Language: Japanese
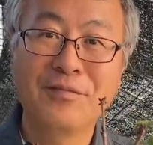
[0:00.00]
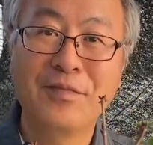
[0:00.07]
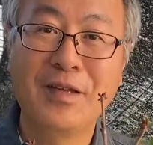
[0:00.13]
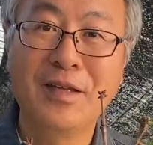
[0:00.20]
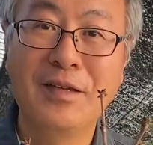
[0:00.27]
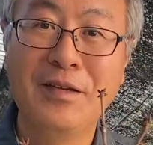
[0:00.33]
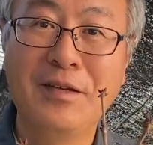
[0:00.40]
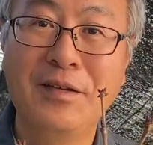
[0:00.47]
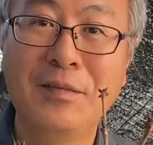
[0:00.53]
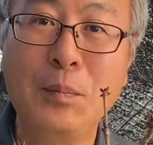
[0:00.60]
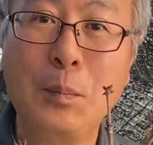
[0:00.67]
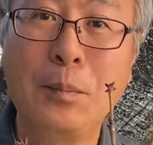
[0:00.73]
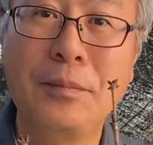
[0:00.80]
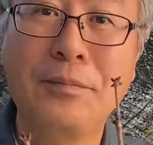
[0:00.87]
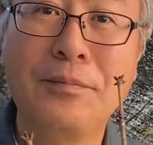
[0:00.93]
山は上
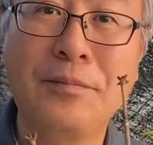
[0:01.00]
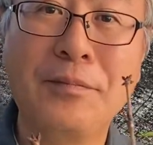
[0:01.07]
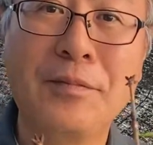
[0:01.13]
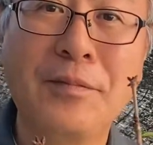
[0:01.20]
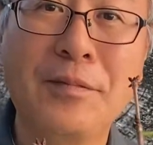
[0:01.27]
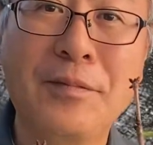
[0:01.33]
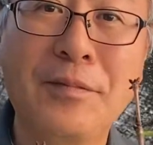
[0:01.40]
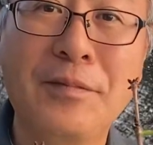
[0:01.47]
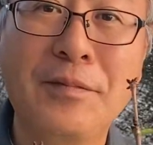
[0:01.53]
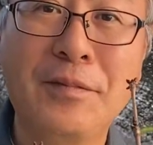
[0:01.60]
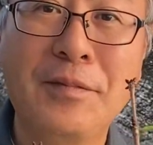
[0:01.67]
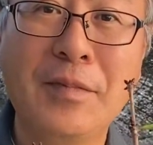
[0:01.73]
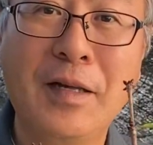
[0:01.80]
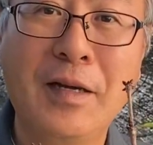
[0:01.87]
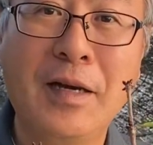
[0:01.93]
店
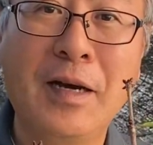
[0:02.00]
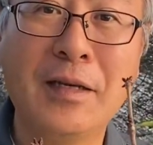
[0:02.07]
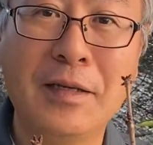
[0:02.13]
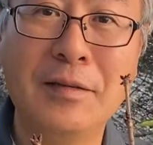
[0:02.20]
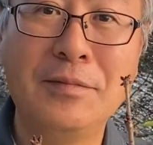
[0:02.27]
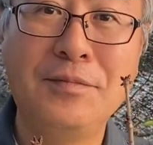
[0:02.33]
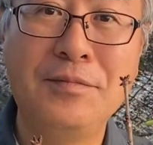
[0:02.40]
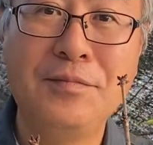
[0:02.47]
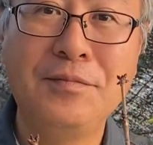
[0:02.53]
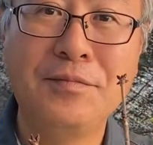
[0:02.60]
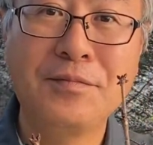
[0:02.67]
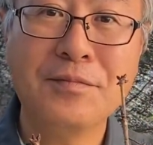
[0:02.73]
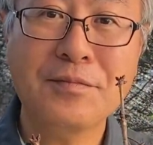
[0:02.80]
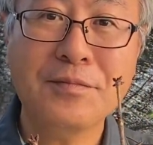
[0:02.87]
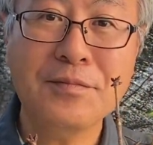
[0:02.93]
長のお
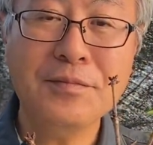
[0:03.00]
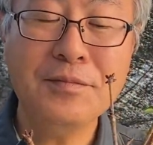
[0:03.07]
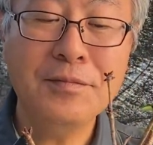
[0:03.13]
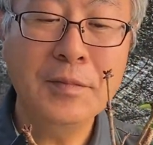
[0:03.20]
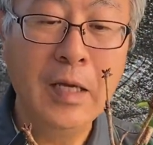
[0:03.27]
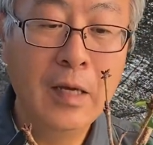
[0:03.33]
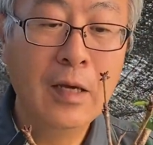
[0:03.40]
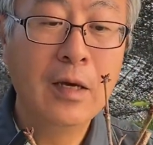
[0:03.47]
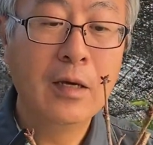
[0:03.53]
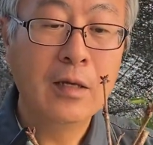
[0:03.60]
すすめなんでね。